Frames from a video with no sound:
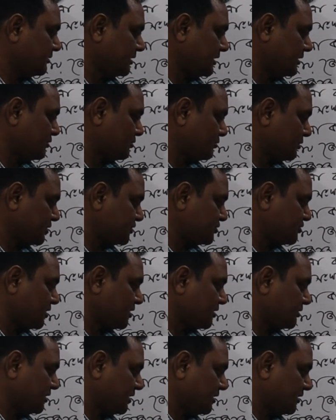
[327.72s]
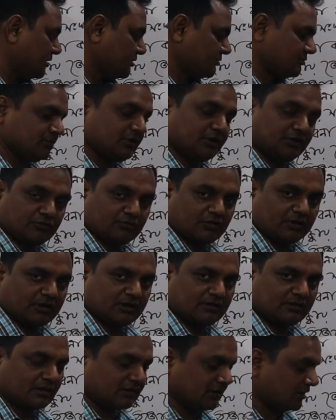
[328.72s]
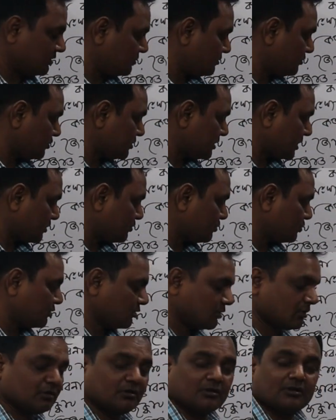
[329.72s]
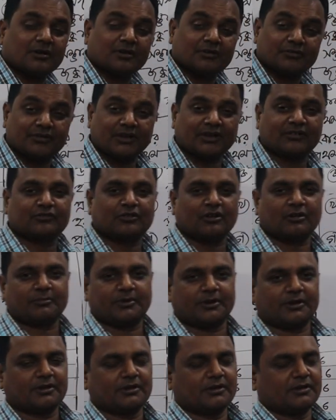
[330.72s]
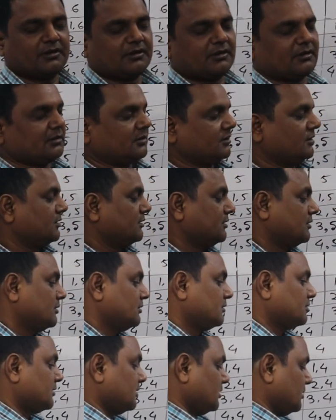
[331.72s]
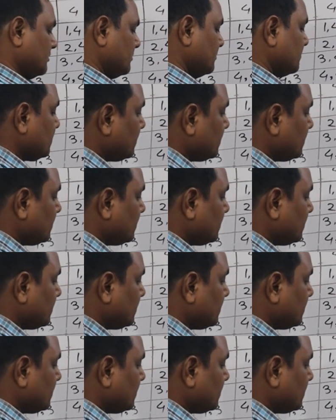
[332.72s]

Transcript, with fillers: তিন দোকানে ছয় তিনকে দ্বিতীয় সংখ্যা রেজাল্টকে দুই দ্বারা গুণ করো সিক্স হবে তাহলে